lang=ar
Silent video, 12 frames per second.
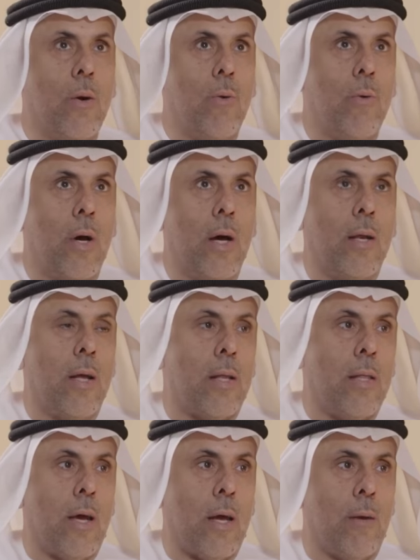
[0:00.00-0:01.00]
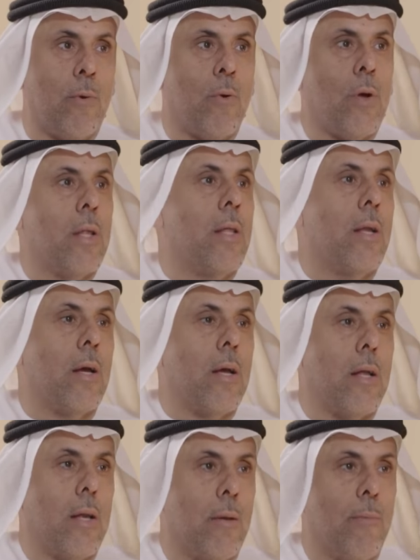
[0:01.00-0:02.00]
ونرتقي بكرة
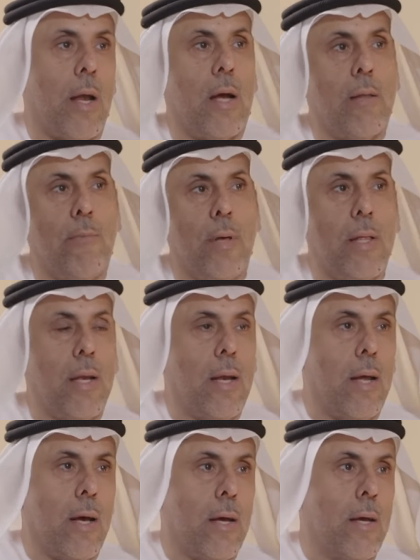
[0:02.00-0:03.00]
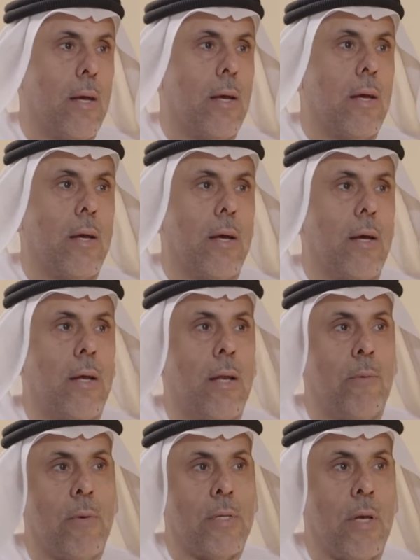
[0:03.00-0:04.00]
الإمارات بإذن الله إلى
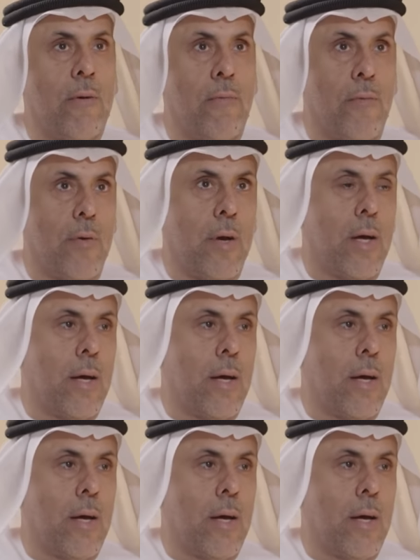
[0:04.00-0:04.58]
مصاف